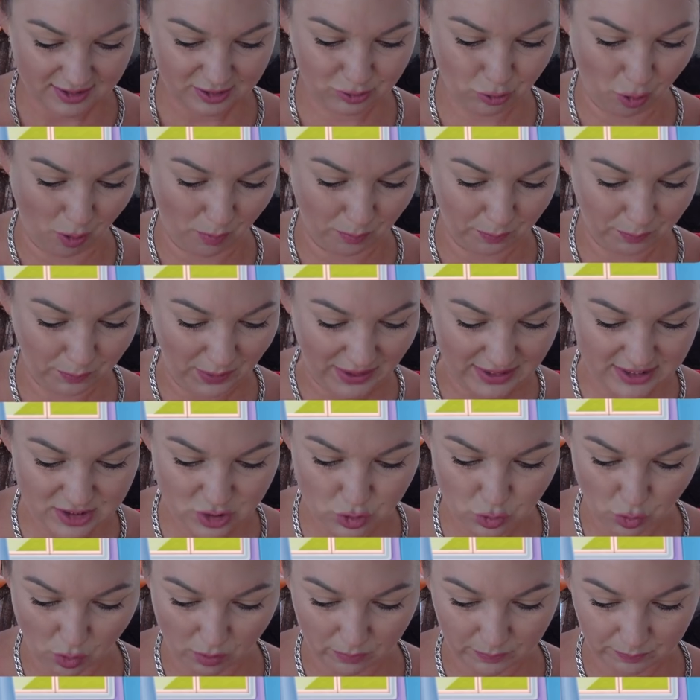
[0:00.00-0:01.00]
Том,
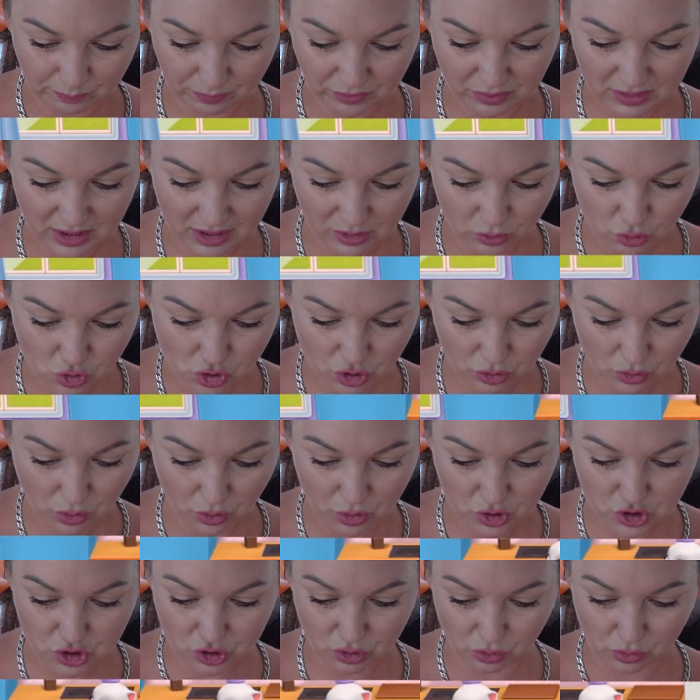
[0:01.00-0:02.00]
пойдем. Мне нужно
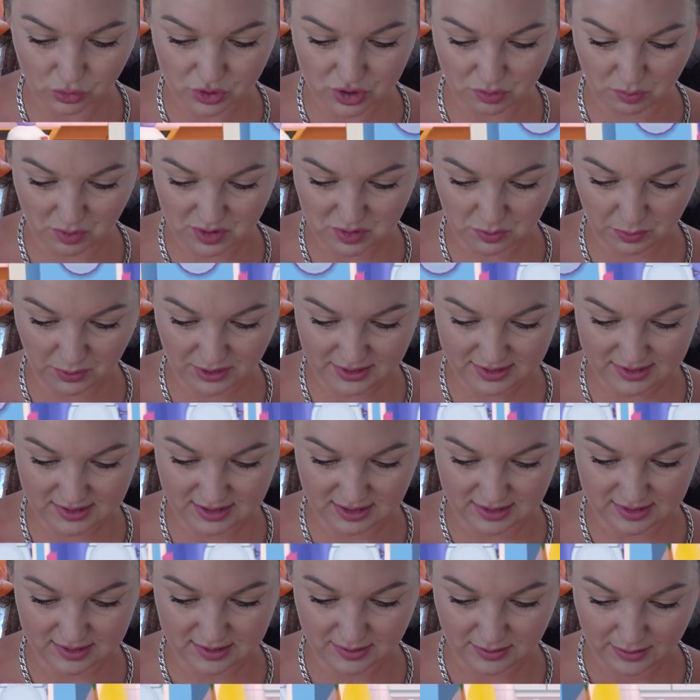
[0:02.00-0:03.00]
кое-что у тебя
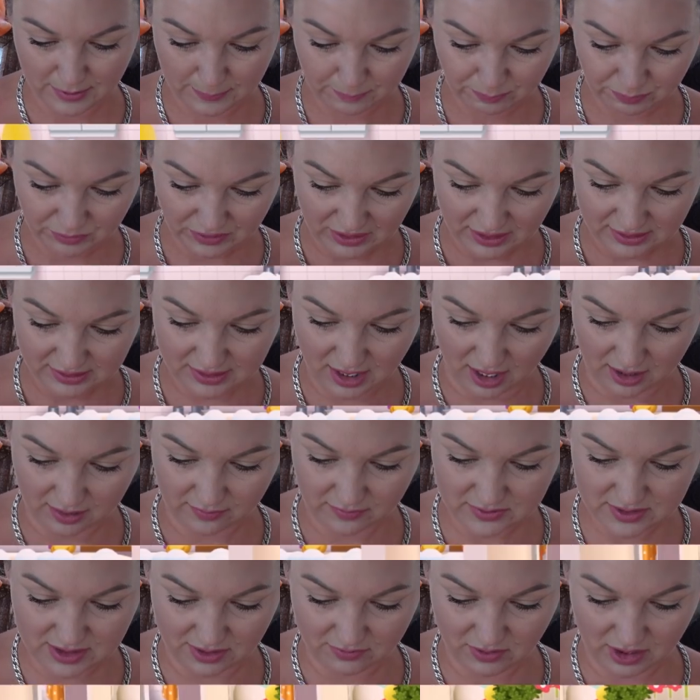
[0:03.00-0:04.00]
спросить.
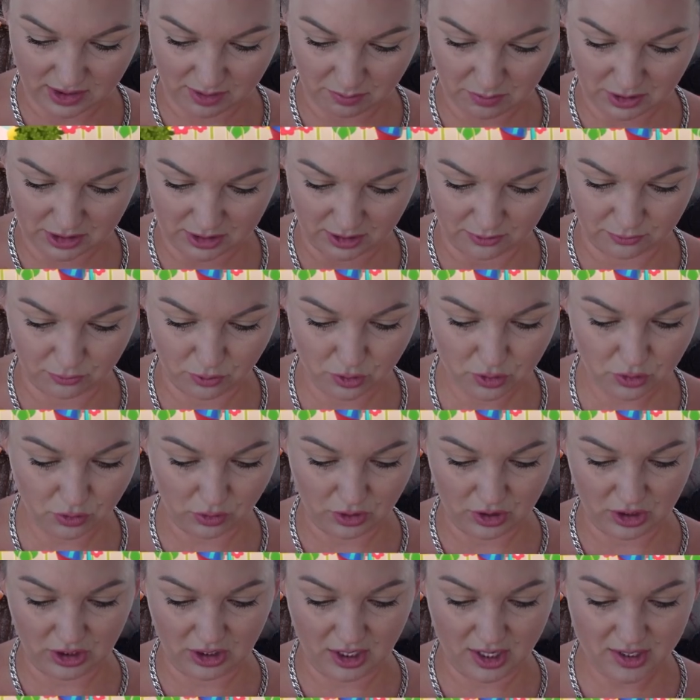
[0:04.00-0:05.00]
Так, вставай к микрофону,
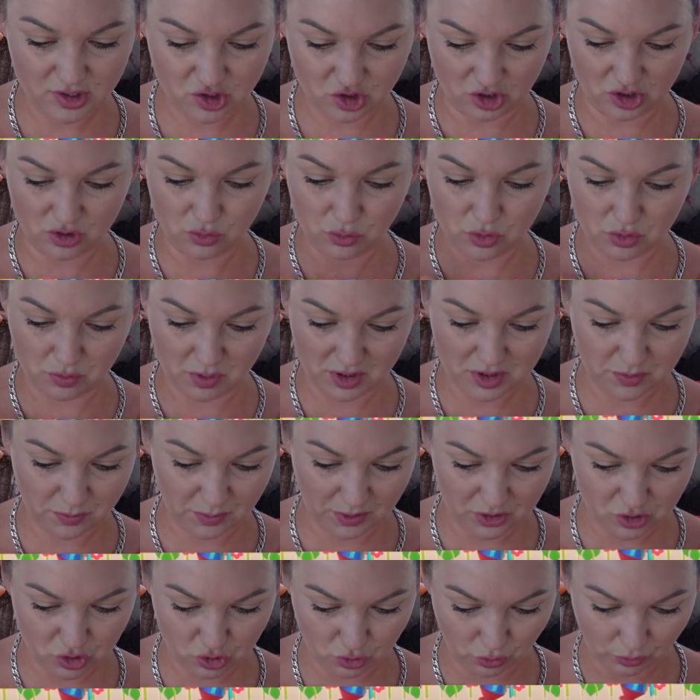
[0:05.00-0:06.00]
и я сейчас у тебя
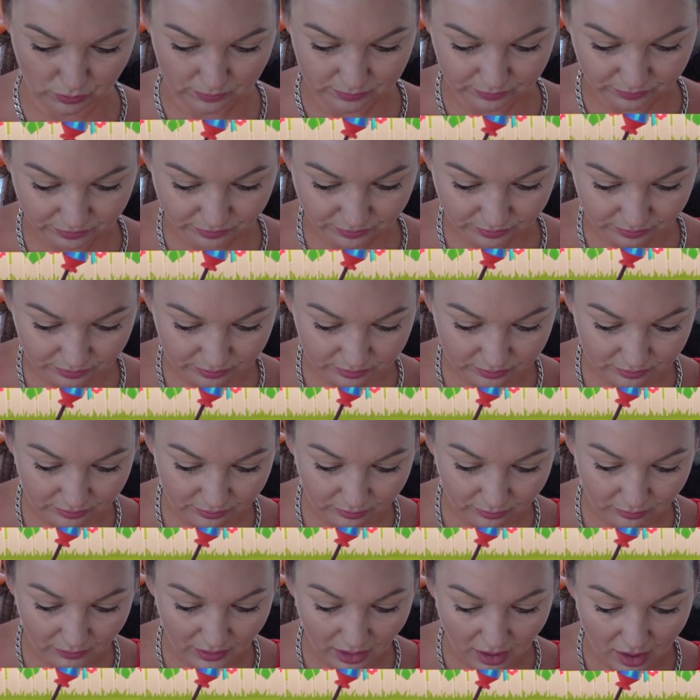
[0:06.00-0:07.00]
спрошу.
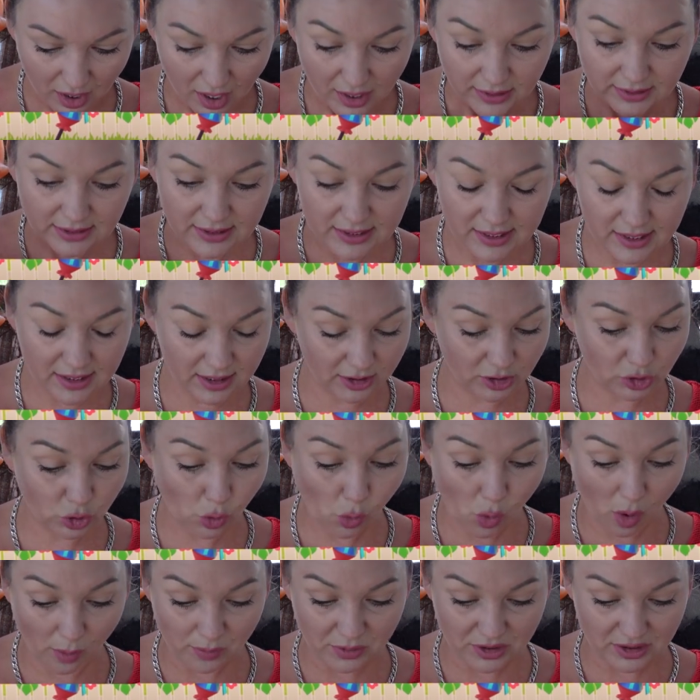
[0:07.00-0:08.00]
Нет,
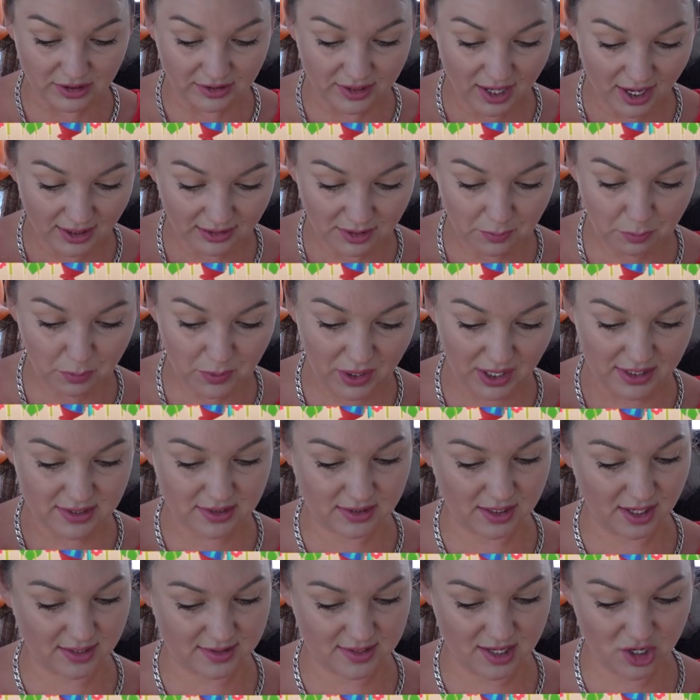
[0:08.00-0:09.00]
Том, не надо
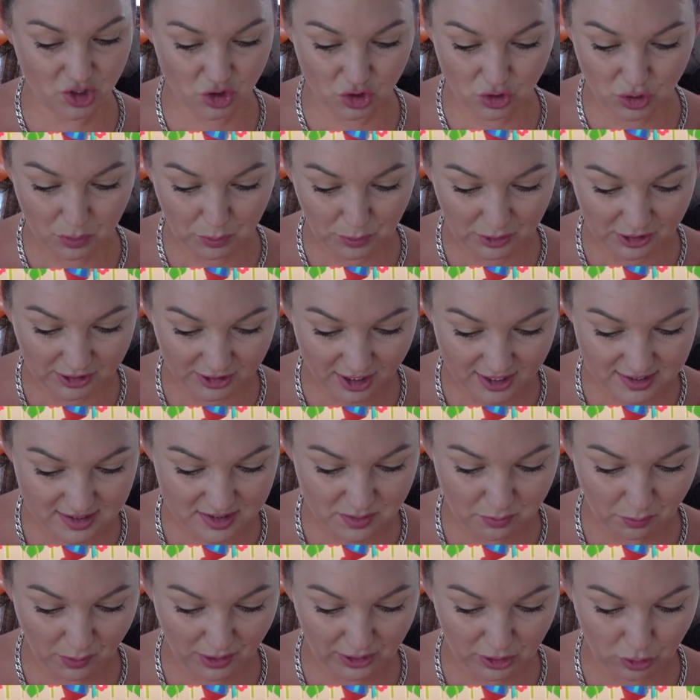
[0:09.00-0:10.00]
петь. Я знаю, что ты
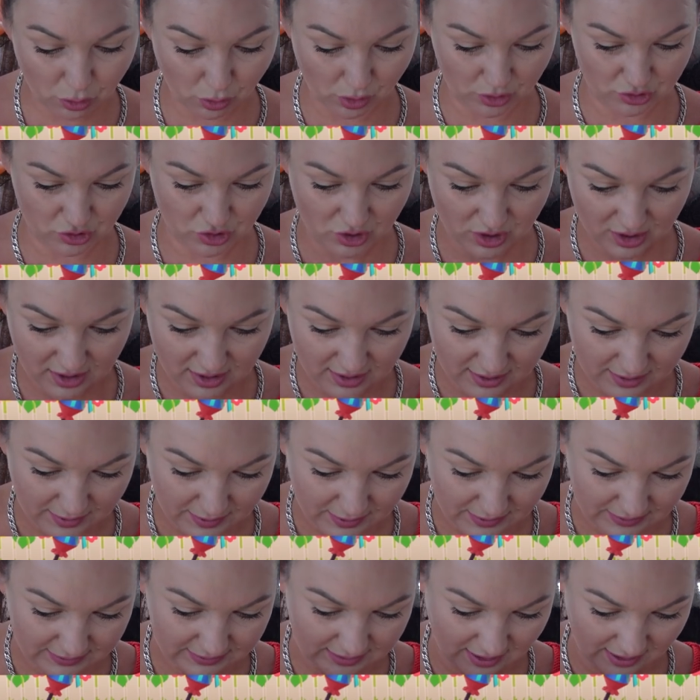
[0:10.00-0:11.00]
прекрасно поешь.
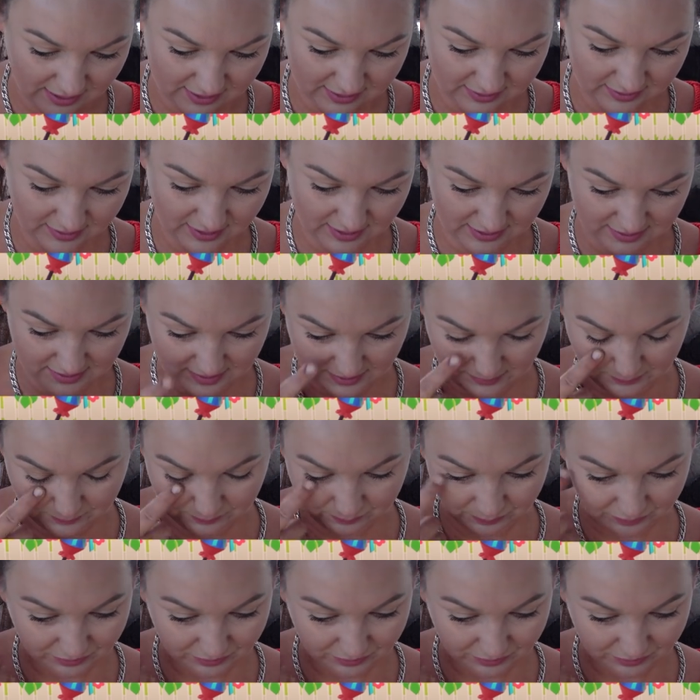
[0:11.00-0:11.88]
Так, ладно.